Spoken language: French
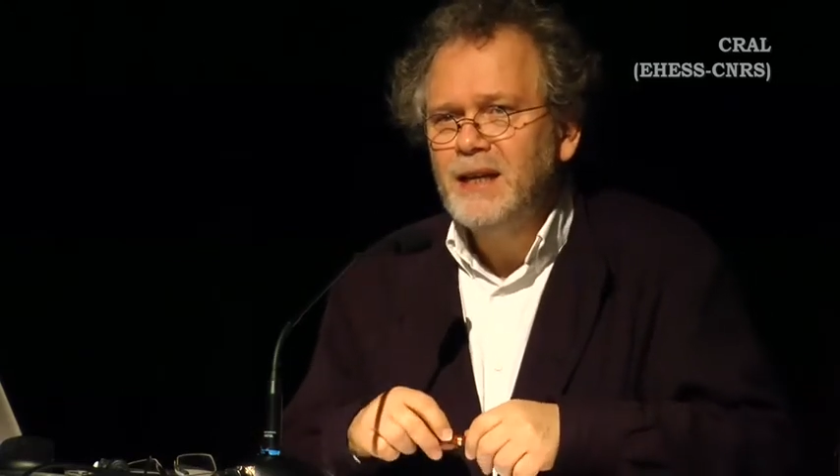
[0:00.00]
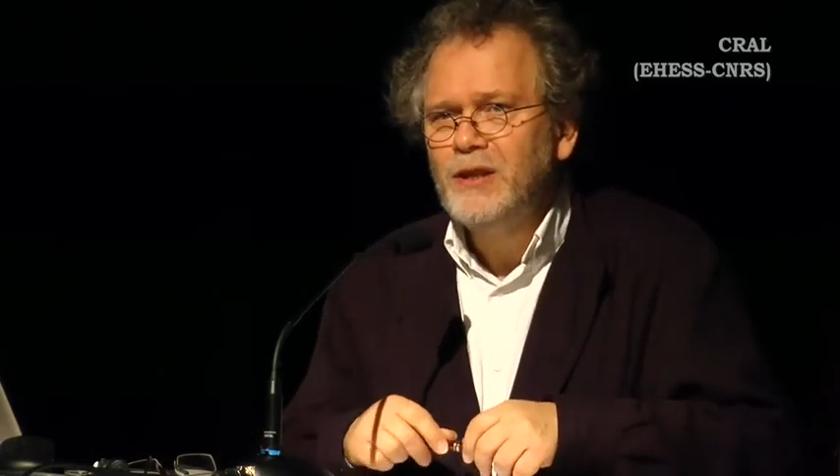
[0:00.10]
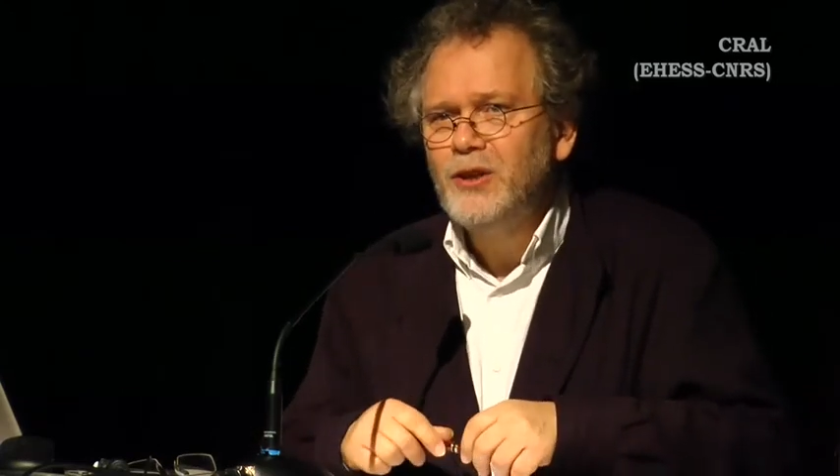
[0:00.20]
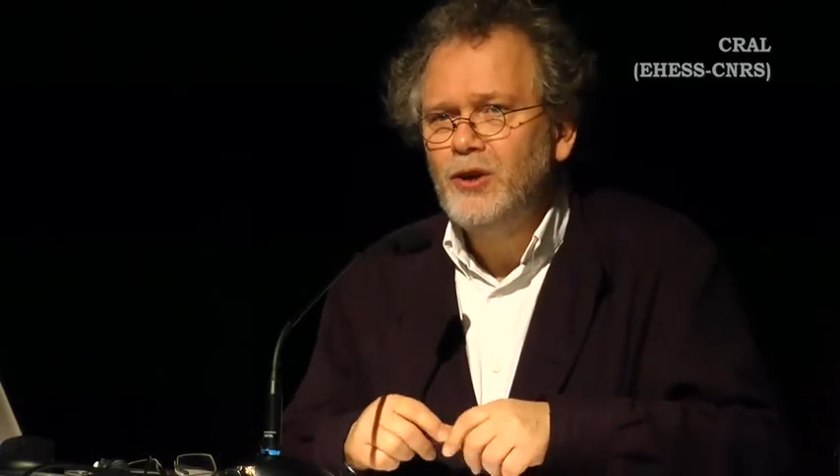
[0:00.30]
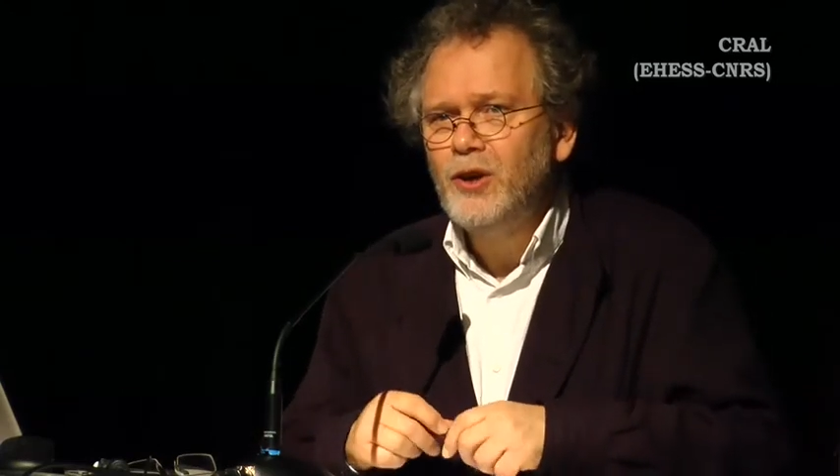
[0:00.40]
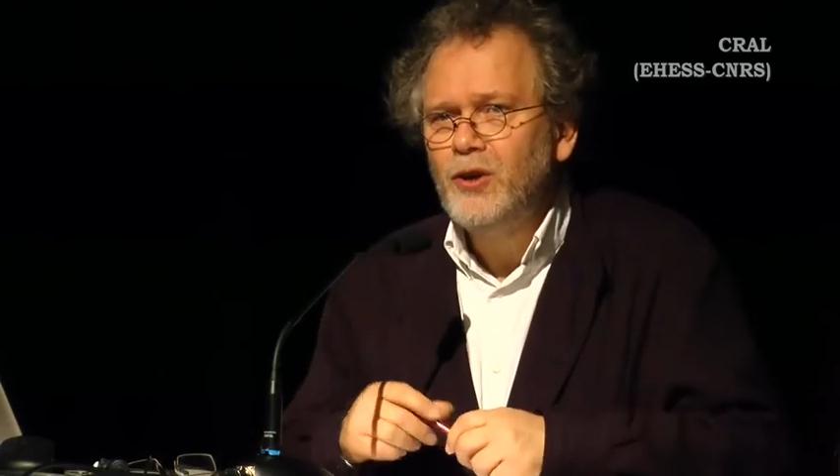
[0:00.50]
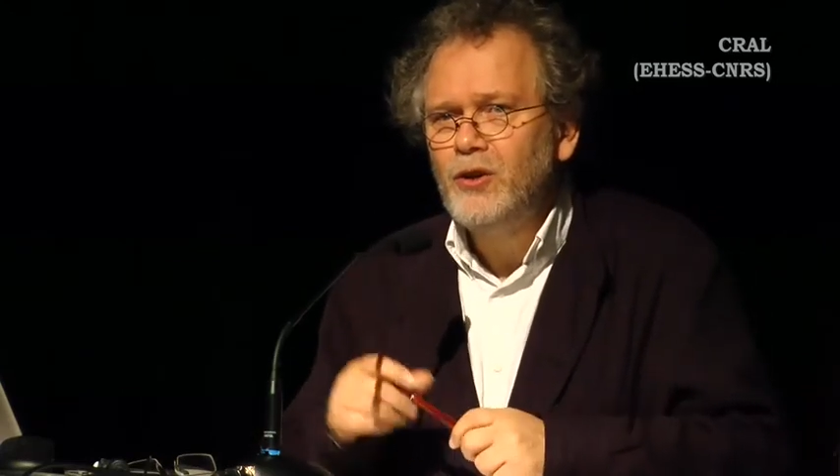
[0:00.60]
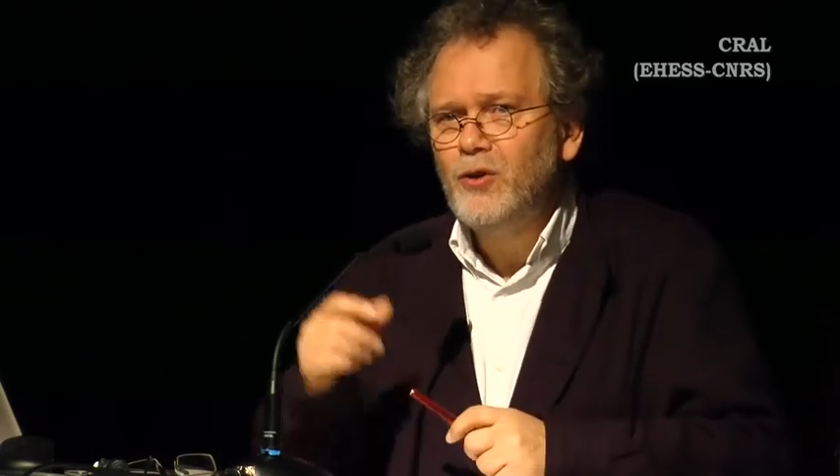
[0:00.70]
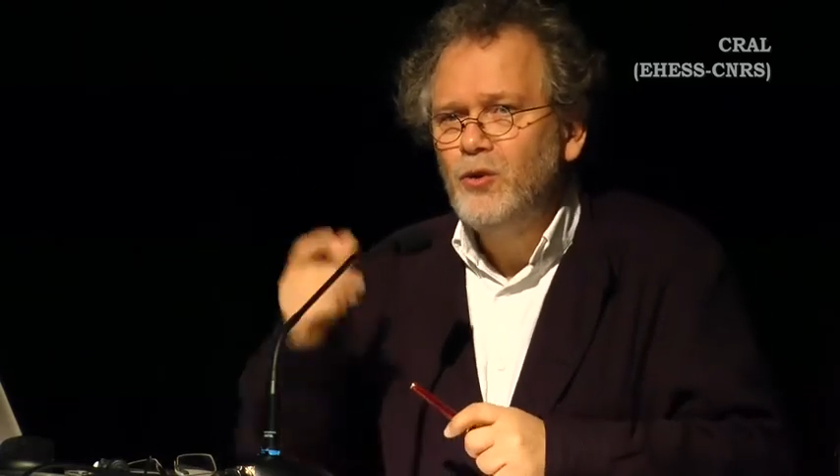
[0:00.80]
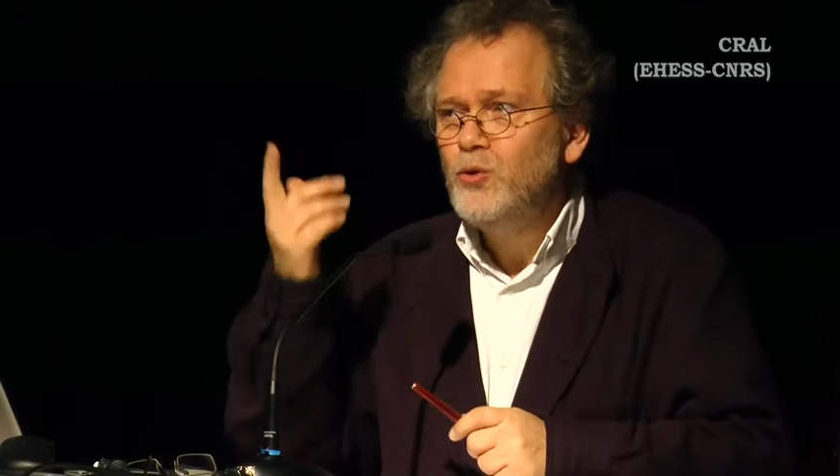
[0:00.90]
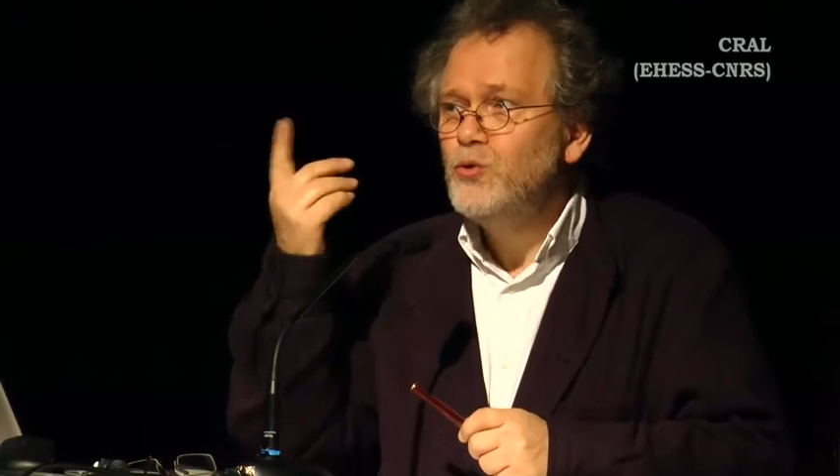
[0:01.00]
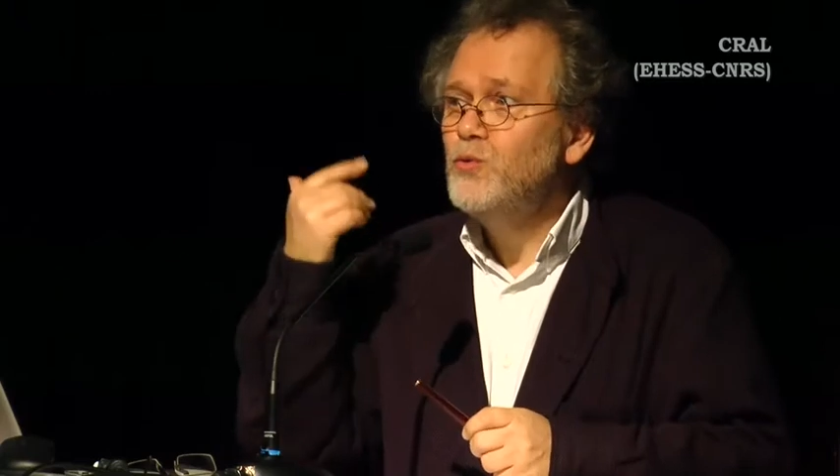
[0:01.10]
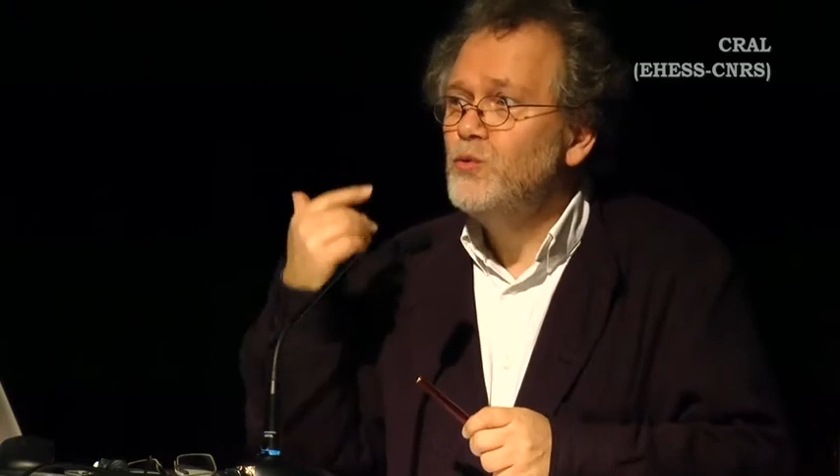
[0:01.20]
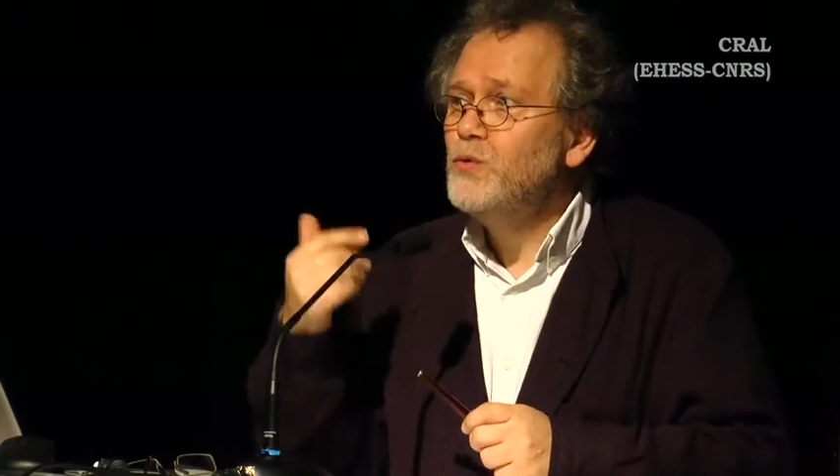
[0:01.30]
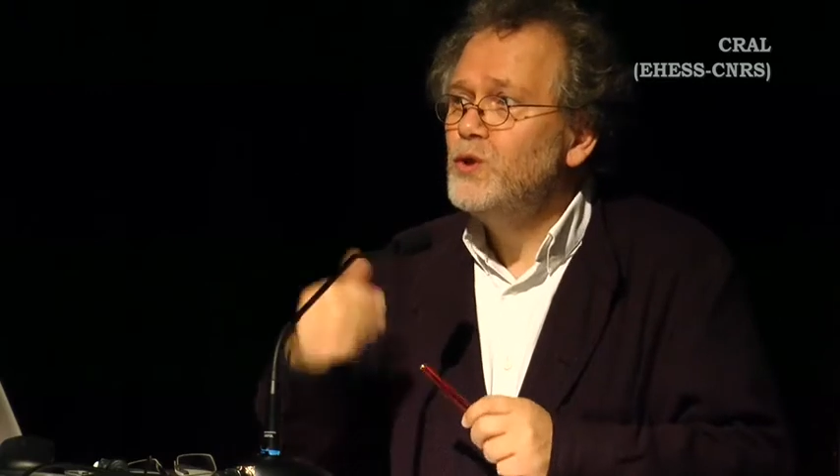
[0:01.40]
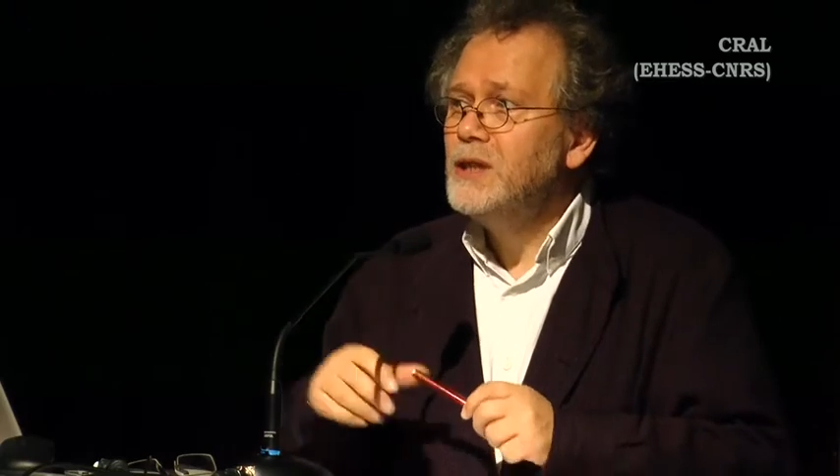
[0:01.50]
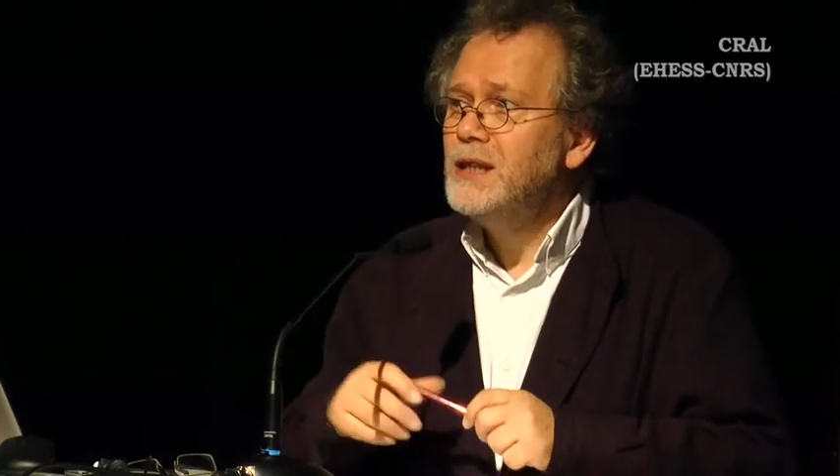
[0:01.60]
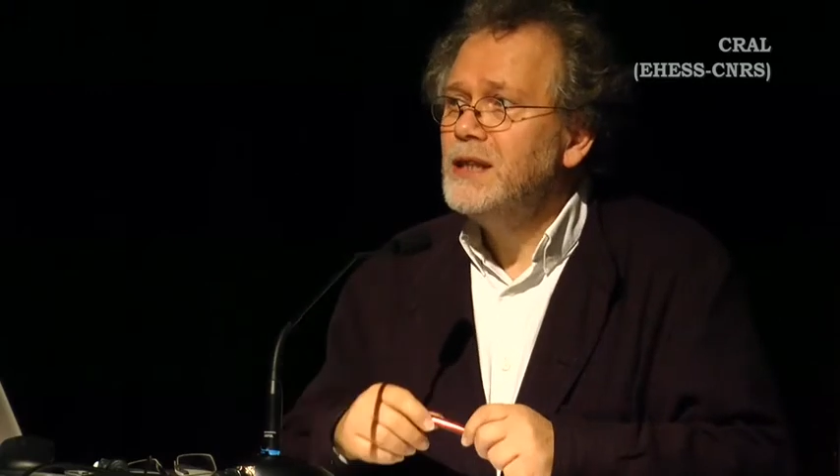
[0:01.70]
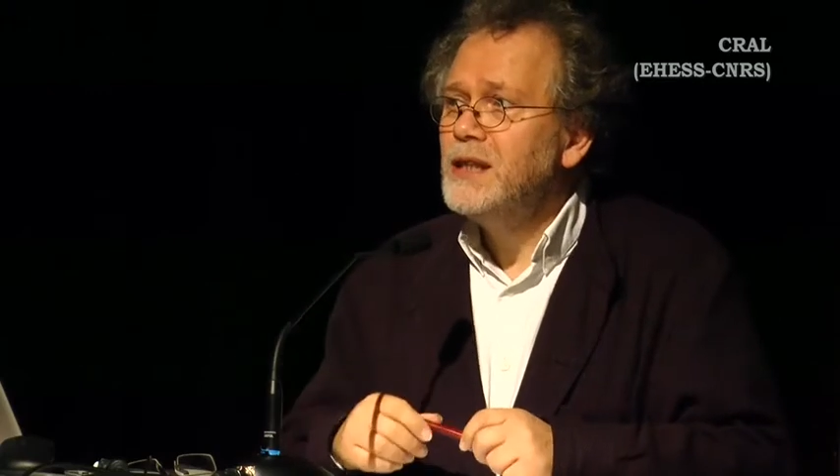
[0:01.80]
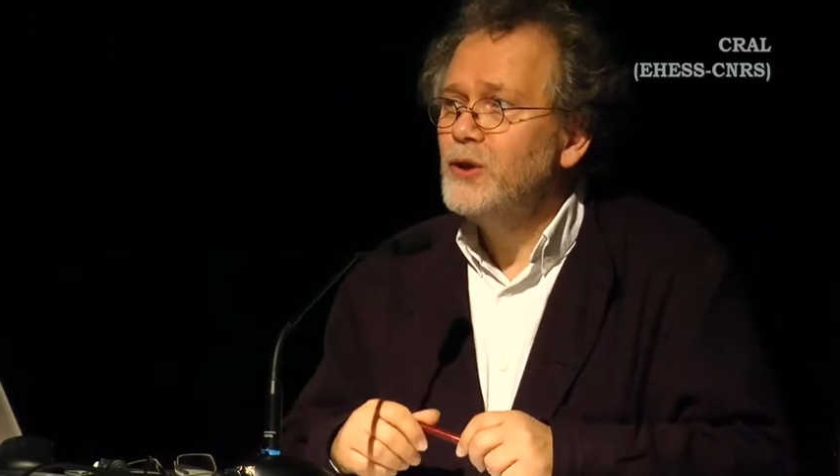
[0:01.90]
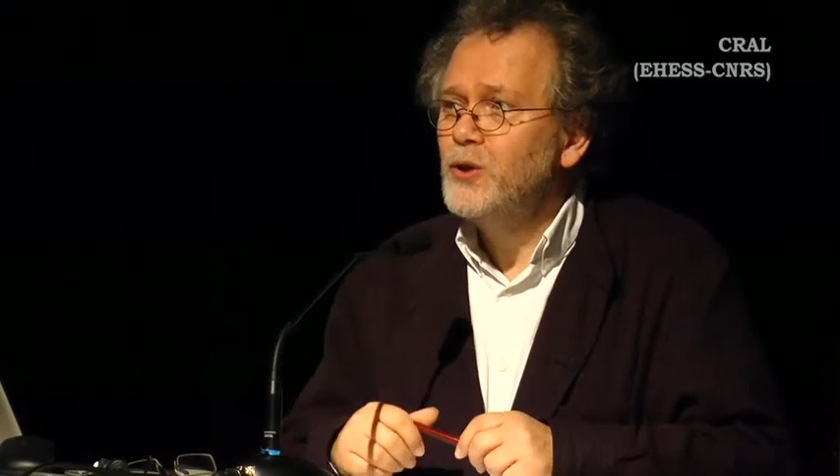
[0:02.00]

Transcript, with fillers: dans le souvenir